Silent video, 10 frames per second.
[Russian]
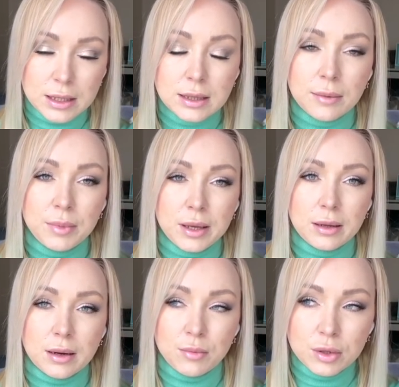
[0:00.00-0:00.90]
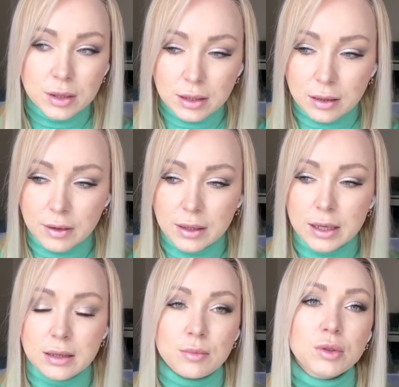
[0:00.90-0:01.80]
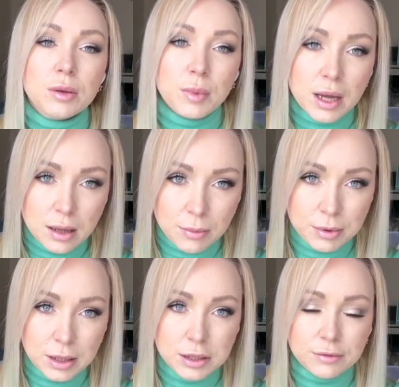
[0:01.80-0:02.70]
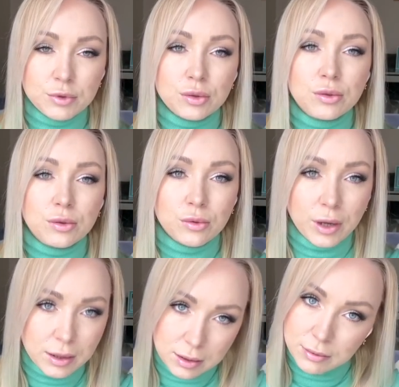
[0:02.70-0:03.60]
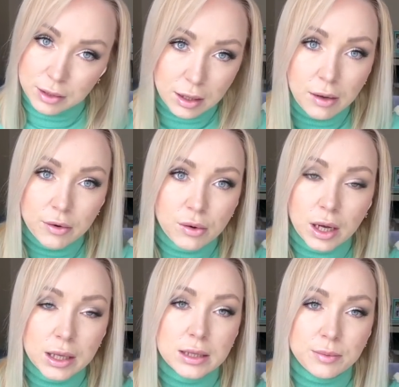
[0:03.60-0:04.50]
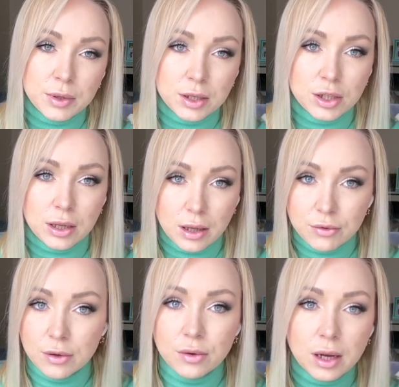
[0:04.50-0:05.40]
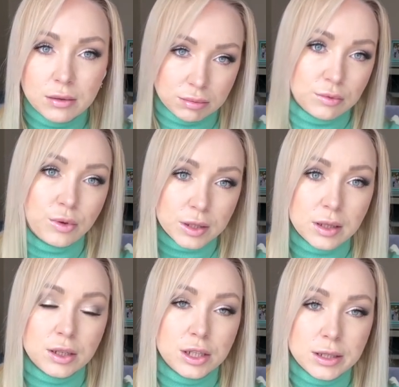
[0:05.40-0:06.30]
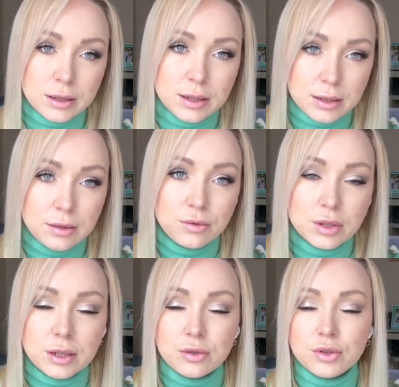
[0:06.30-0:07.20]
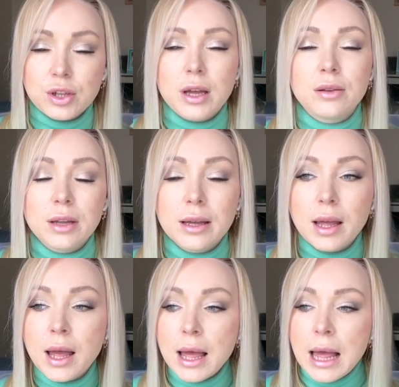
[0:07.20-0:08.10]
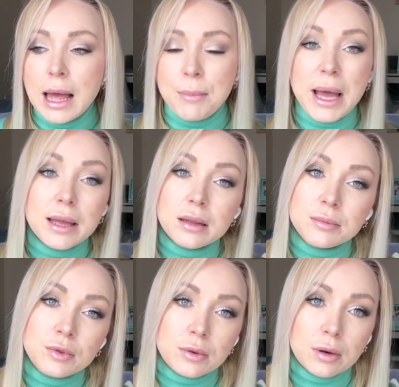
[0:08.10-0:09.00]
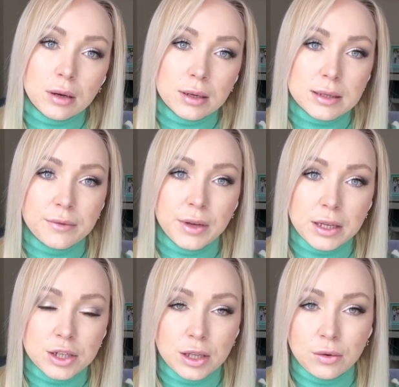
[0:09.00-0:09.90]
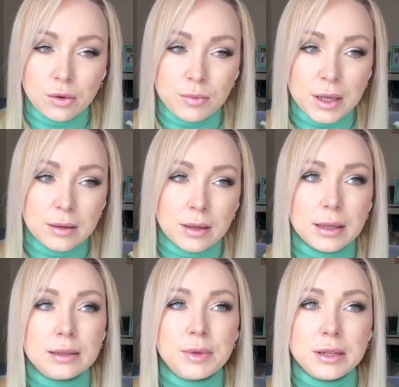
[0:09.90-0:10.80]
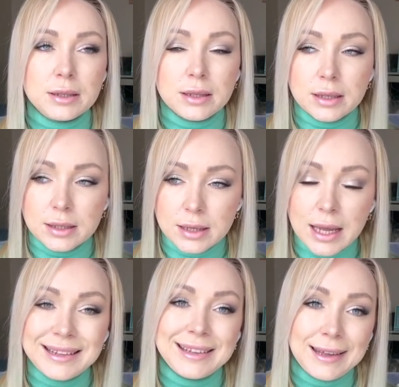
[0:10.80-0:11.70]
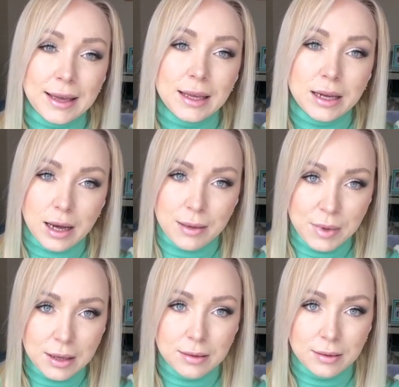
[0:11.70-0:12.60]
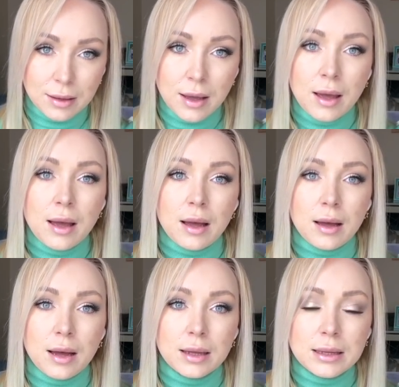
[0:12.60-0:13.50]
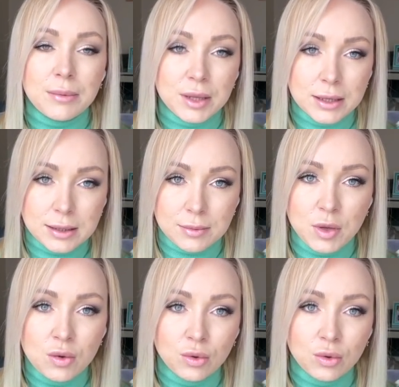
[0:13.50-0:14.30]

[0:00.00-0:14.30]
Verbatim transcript: нестабильно, работы не хватает, работа мало оплачиваем, еще конкуренты, я говорю, как есть, приезжают, да, я вот говорю, как турецкие жители здесь, люди рассуждают, да. Поэтому а, с ВНЖ документы. документа, смотрите, есть сайт ЕИКомет, а, там есть меню